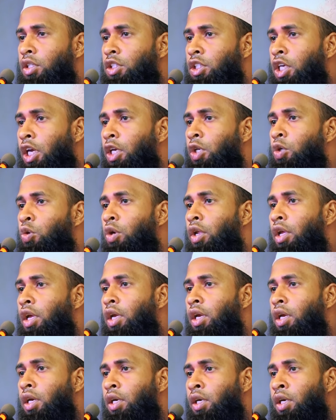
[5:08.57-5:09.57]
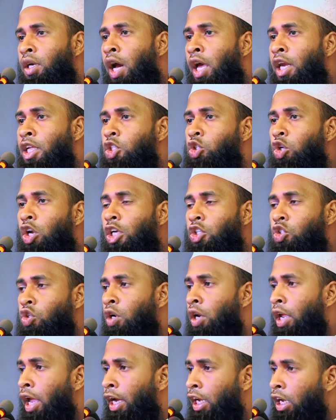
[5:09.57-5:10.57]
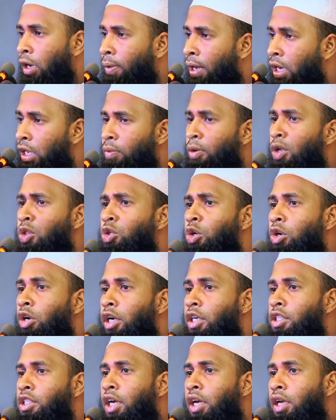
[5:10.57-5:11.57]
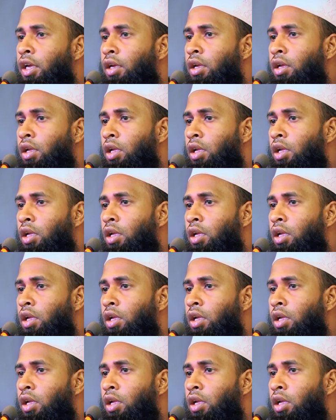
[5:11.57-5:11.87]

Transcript: সেই রোডে গাড়ি চলাচল একেবারেই বন্ধ হয়ে যায়